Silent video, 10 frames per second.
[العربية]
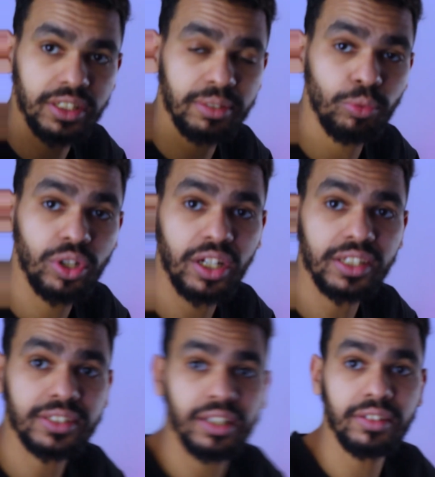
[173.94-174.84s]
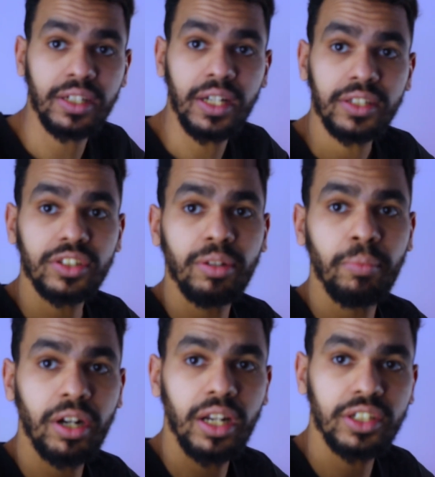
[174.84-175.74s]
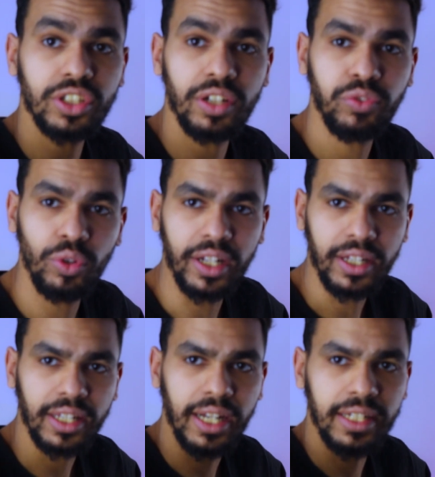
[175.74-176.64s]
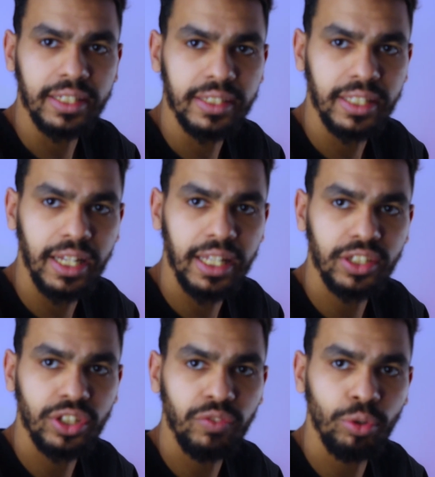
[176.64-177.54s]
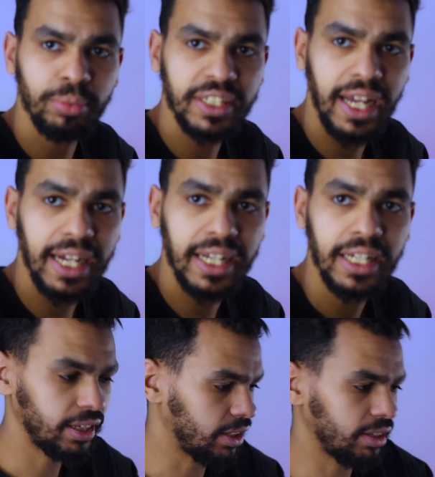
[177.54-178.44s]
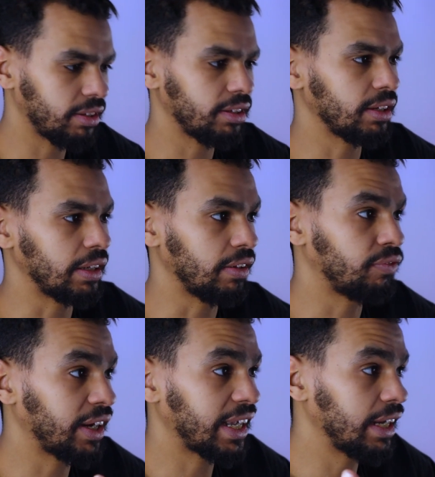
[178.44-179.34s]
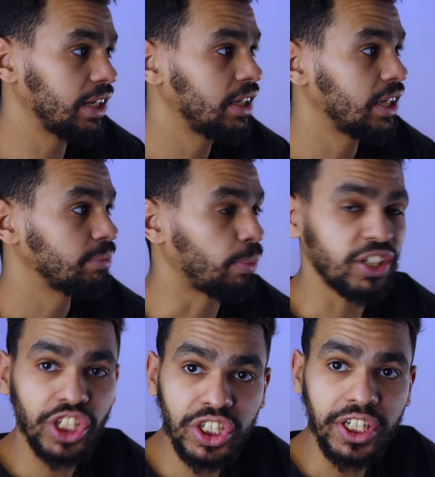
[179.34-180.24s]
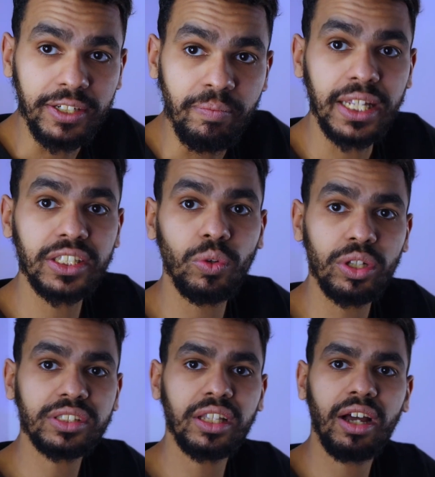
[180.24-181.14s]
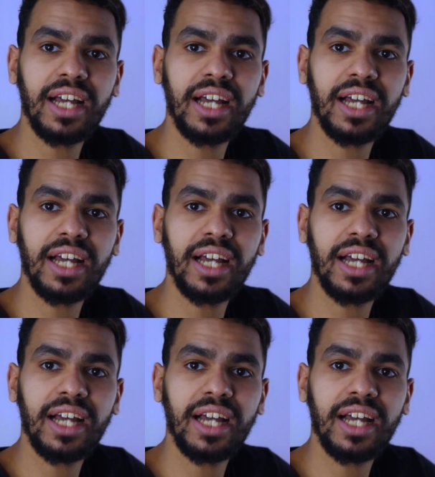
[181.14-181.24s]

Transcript: دي ممكن اصلا تدمر لك تليفونك يعني تلاقي ان التليفون بتاعك آه، فجاه مبقاش يشحن لان الوصله